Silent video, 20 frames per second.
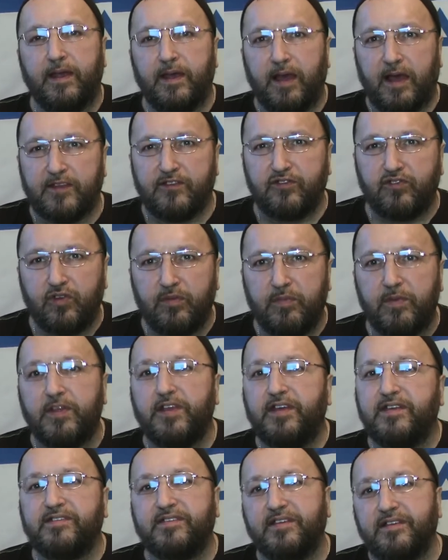э,
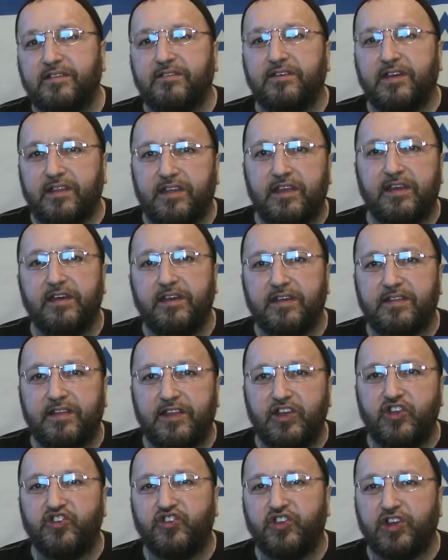особенно за
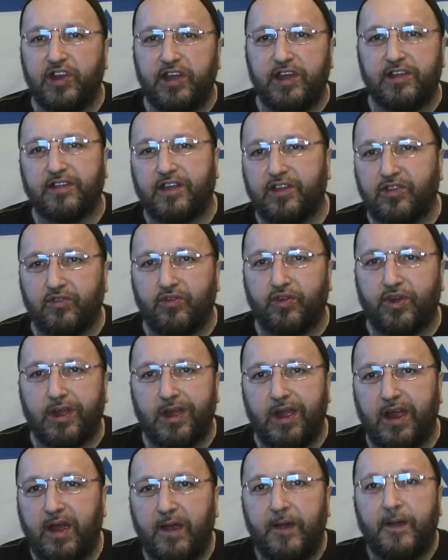2000 лет,
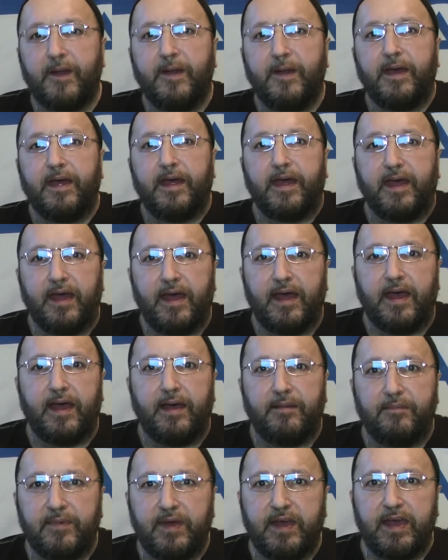которые
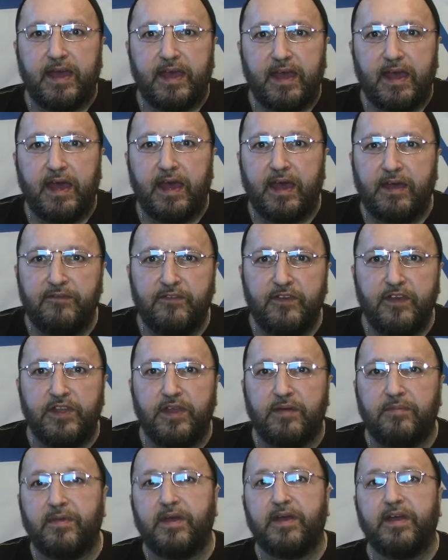э, мы э,
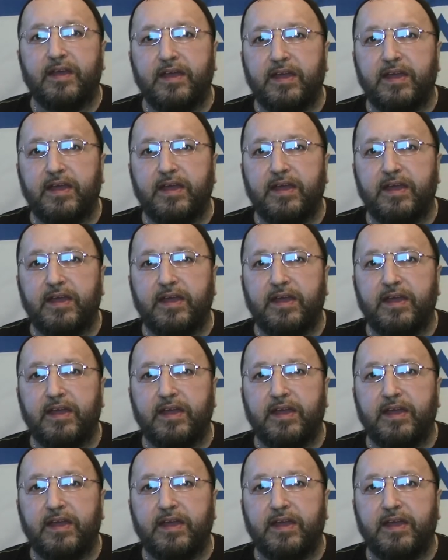видим